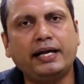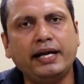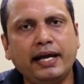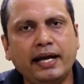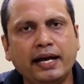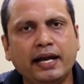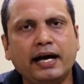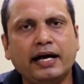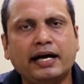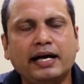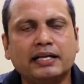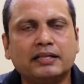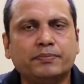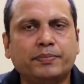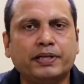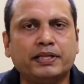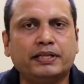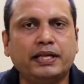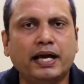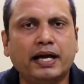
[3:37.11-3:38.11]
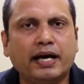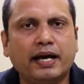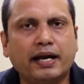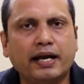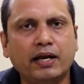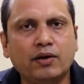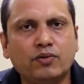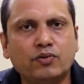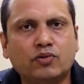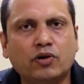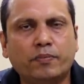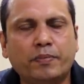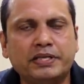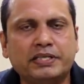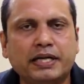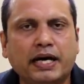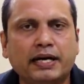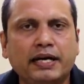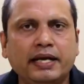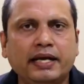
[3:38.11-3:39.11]
डेढ़ लाख आत्महत्या कर रहे हैं उनको
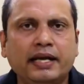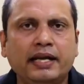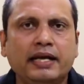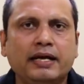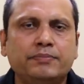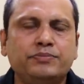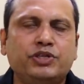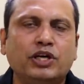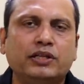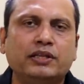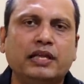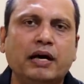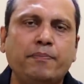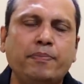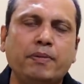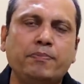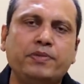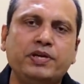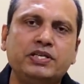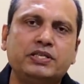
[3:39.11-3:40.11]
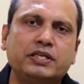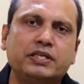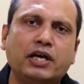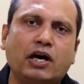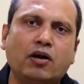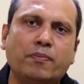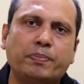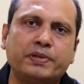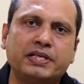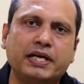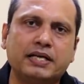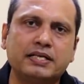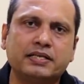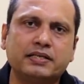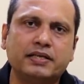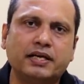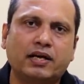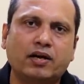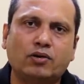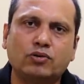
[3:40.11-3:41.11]
बचाने के लिए आप जनता पे बीस हजार और पचास
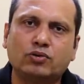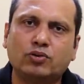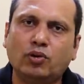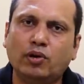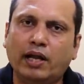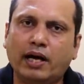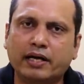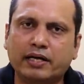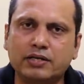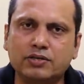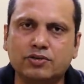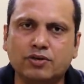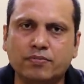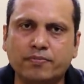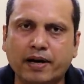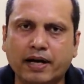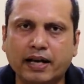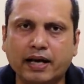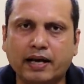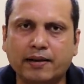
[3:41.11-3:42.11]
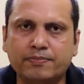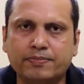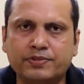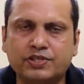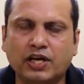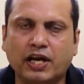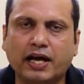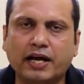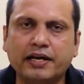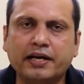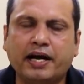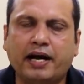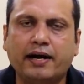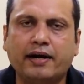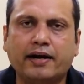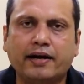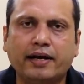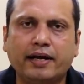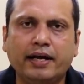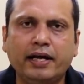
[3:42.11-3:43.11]
हजार और दो लाख की जुर्माना आप चलान
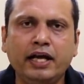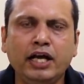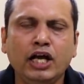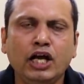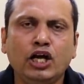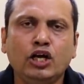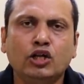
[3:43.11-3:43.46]
काट रहे हैं